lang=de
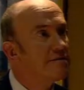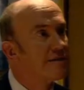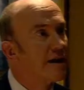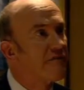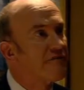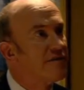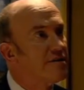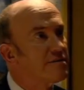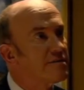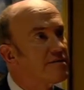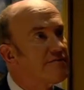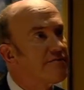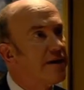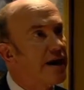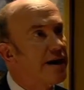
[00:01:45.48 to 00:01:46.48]
finden
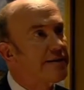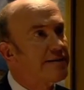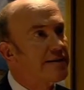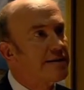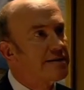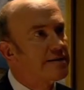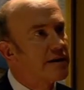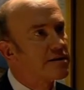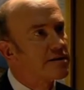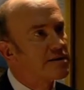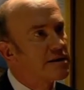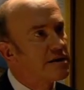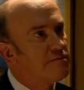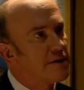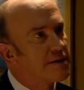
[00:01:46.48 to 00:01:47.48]
wir endlich das
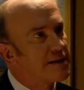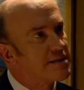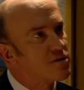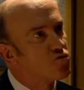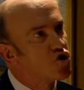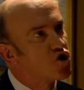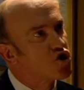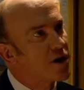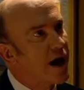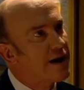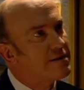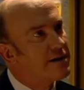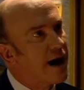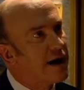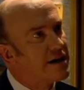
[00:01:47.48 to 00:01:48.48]
Zimmer, das uns
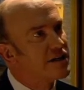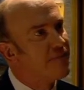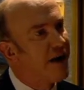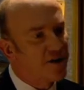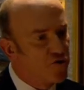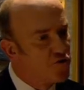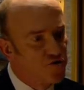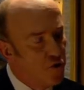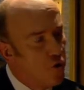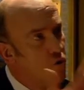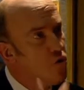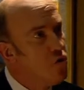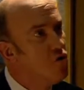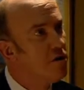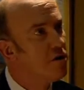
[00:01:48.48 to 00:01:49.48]
steinreich macht. Und du